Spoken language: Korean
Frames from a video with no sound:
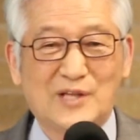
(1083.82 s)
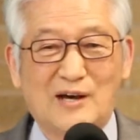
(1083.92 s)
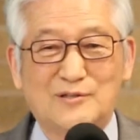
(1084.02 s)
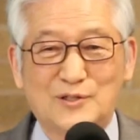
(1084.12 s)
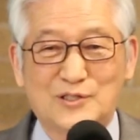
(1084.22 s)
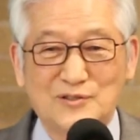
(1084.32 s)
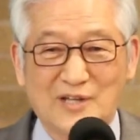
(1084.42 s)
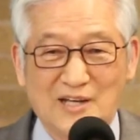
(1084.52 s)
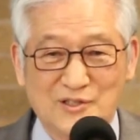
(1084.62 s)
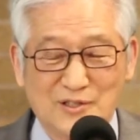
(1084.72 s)
다 걱정을
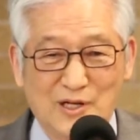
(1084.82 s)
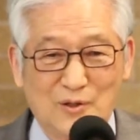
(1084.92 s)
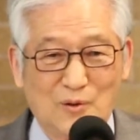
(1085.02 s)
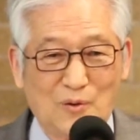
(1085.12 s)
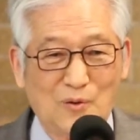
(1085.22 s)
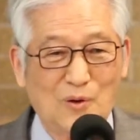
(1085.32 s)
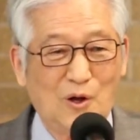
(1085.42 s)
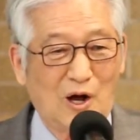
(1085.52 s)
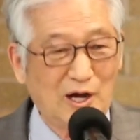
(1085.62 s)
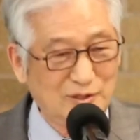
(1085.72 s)
하시네요.
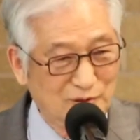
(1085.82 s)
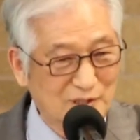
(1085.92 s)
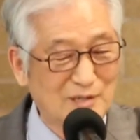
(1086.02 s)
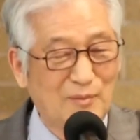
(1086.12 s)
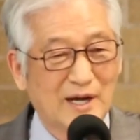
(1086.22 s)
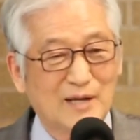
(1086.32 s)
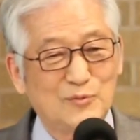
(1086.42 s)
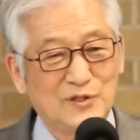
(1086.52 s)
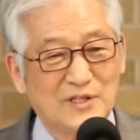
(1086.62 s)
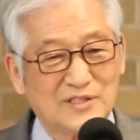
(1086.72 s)
아, 이렇게
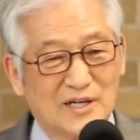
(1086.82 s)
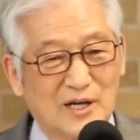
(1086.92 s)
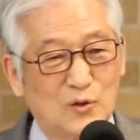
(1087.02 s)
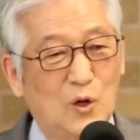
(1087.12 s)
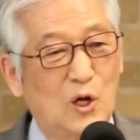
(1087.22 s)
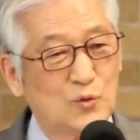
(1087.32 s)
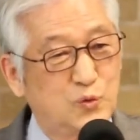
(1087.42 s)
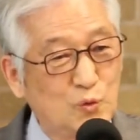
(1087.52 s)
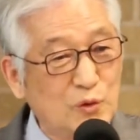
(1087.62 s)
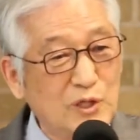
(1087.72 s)
말하면 되잖아요.
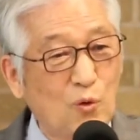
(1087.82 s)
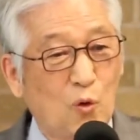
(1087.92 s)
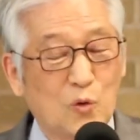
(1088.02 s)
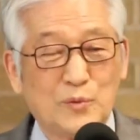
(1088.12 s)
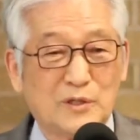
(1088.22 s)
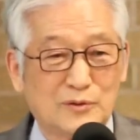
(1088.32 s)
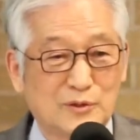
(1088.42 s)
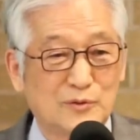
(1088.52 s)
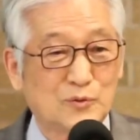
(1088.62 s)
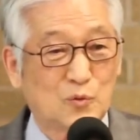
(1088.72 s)
둘이
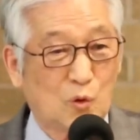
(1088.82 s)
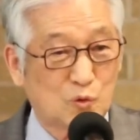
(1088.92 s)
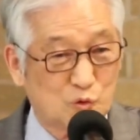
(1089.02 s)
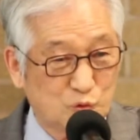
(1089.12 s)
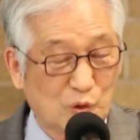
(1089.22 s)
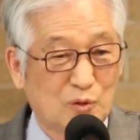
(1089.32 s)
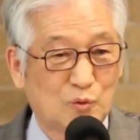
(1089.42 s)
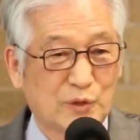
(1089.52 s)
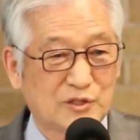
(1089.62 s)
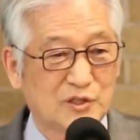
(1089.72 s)
오면은 꼭 주라고
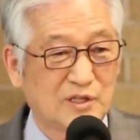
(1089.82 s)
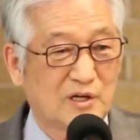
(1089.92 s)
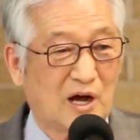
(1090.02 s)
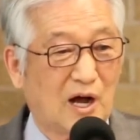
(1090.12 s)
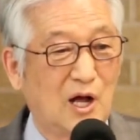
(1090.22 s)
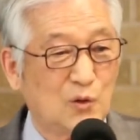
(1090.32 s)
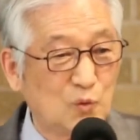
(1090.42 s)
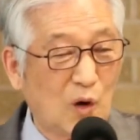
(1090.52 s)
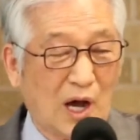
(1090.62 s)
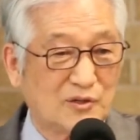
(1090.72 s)
그랬으니까,
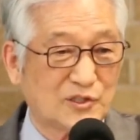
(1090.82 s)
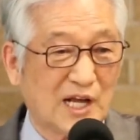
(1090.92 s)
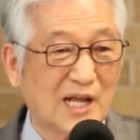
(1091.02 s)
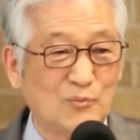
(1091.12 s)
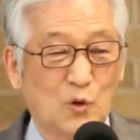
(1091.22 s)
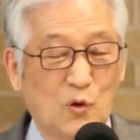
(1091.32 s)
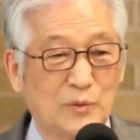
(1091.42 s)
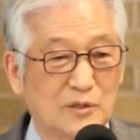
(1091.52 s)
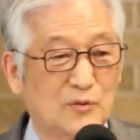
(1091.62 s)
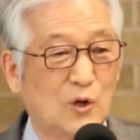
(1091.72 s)
누가 한 사람이
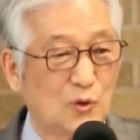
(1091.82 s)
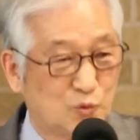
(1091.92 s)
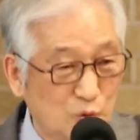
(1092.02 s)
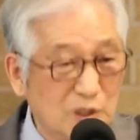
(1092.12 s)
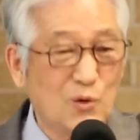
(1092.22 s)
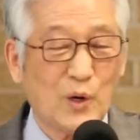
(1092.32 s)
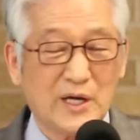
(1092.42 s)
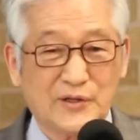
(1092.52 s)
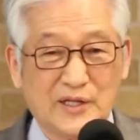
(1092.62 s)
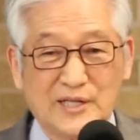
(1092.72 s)
오면은 둘이
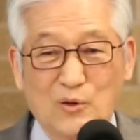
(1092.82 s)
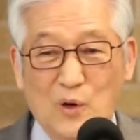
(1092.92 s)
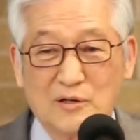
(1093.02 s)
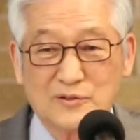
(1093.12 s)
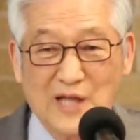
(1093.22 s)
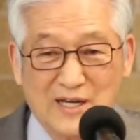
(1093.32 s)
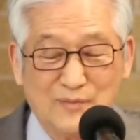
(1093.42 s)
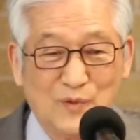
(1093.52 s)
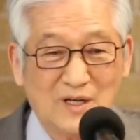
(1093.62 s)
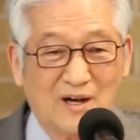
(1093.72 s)
와야 된다고 할 것
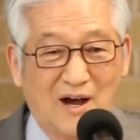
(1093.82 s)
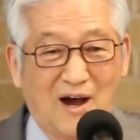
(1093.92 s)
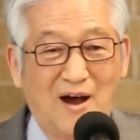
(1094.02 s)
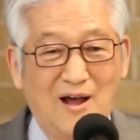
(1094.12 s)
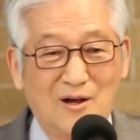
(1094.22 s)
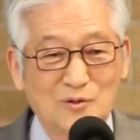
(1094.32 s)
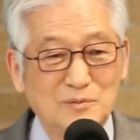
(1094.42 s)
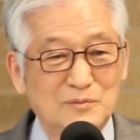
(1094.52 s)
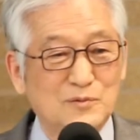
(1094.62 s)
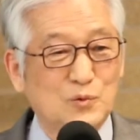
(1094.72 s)
아닙니까?
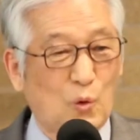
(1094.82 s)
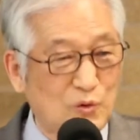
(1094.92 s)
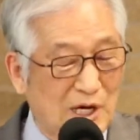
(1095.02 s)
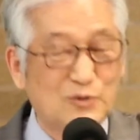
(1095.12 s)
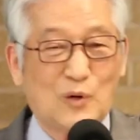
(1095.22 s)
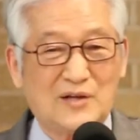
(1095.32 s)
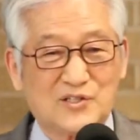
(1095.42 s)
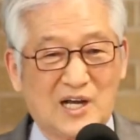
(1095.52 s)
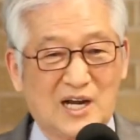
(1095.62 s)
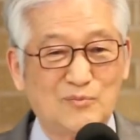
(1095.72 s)
그러면 돈 가지고 한
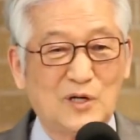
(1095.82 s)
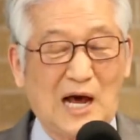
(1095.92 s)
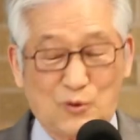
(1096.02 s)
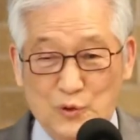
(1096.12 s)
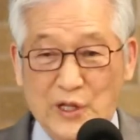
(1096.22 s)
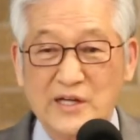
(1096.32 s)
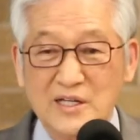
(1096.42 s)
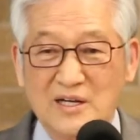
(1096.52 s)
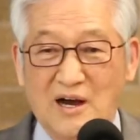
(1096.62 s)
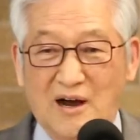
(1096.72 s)
사람은 안 올
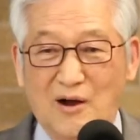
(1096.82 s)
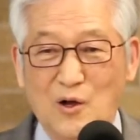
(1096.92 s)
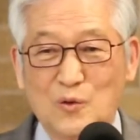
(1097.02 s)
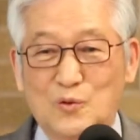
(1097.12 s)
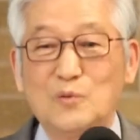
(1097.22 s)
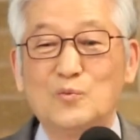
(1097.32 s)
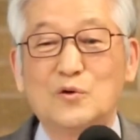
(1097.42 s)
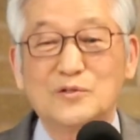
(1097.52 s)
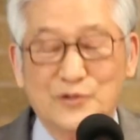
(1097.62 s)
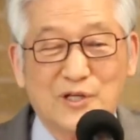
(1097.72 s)
테니까, 그
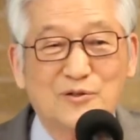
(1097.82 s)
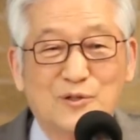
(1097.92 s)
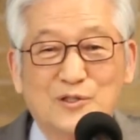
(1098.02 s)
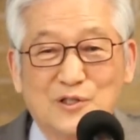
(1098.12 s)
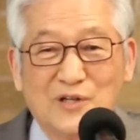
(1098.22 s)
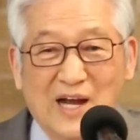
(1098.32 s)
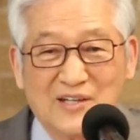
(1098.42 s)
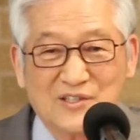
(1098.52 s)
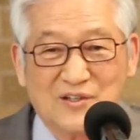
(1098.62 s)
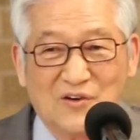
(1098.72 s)
뭘 그렇게 걱정을
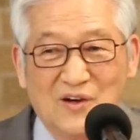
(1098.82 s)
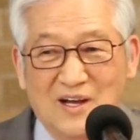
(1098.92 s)
하세요?